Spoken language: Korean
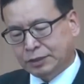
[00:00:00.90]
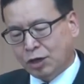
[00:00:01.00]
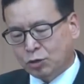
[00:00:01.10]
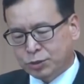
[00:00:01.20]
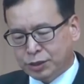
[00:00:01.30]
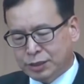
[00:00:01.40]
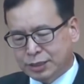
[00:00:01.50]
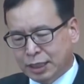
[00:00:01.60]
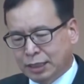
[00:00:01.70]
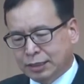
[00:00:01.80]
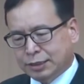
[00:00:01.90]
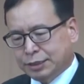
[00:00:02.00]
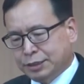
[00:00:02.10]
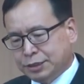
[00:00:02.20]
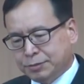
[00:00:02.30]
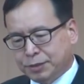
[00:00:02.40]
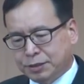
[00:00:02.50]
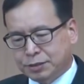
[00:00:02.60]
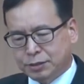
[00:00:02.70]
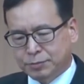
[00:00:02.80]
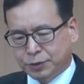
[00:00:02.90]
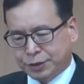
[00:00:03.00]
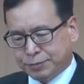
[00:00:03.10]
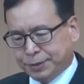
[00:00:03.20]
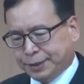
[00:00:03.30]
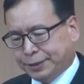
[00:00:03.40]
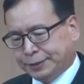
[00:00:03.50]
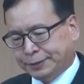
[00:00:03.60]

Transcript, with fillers: 야고보서 1장 21절 보겠습니다.